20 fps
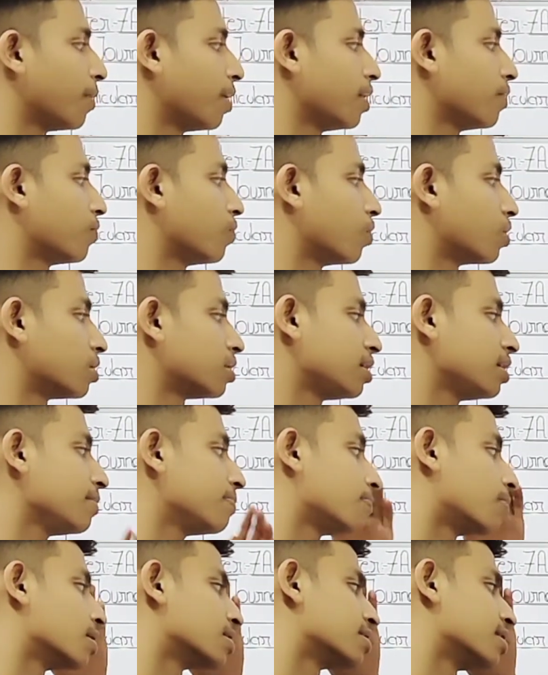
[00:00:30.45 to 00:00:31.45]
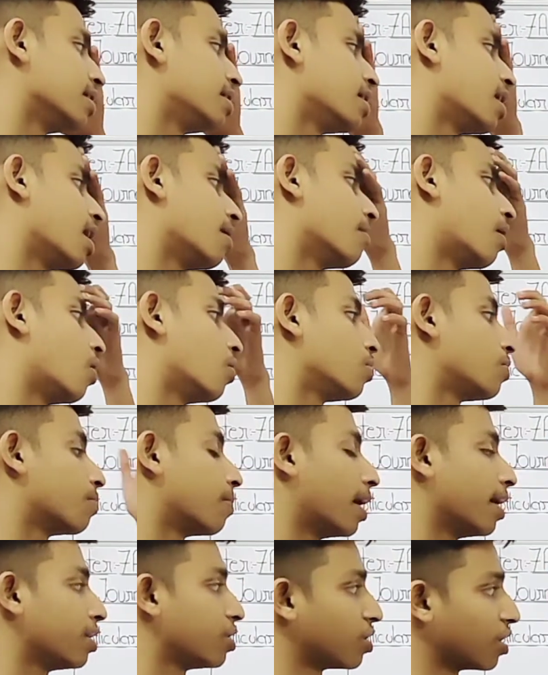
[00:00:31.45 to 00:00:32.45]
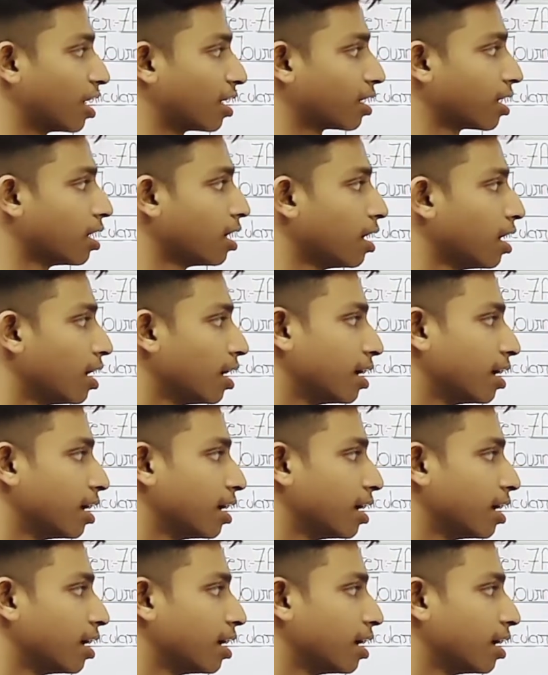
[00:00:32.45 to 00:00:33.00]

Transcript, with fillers: पे फोर्टी परसेंट अमाउंट बाई चेक